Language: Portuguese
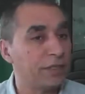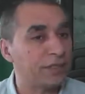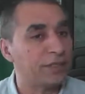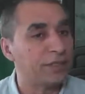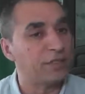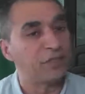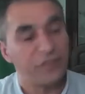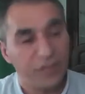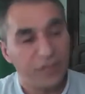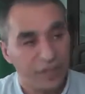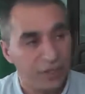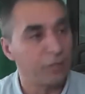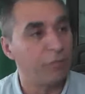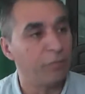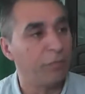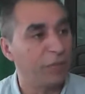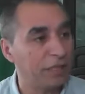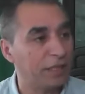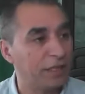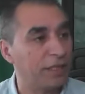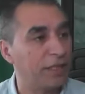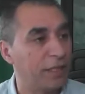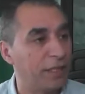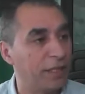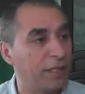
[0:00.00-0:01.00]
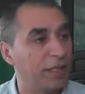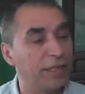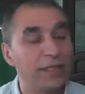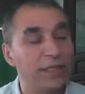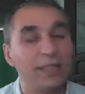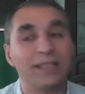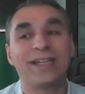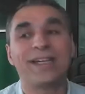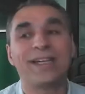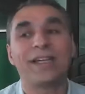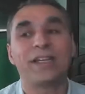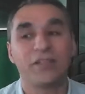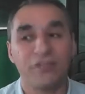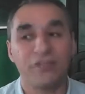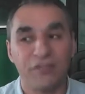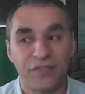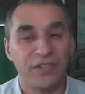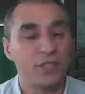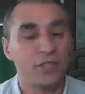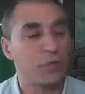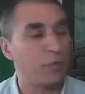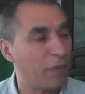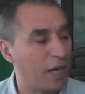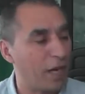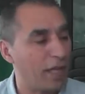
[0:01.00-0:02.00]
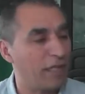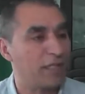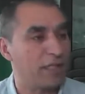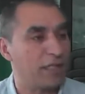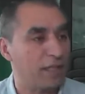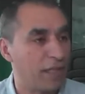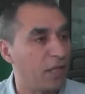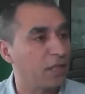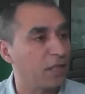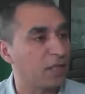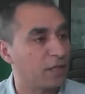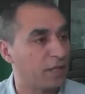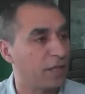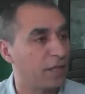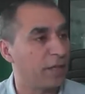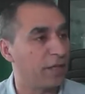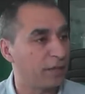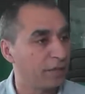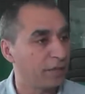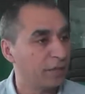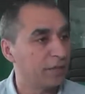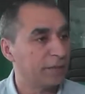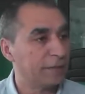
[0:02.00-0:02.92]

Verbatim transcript: que se devia de manter e cada vez mais enaltecer.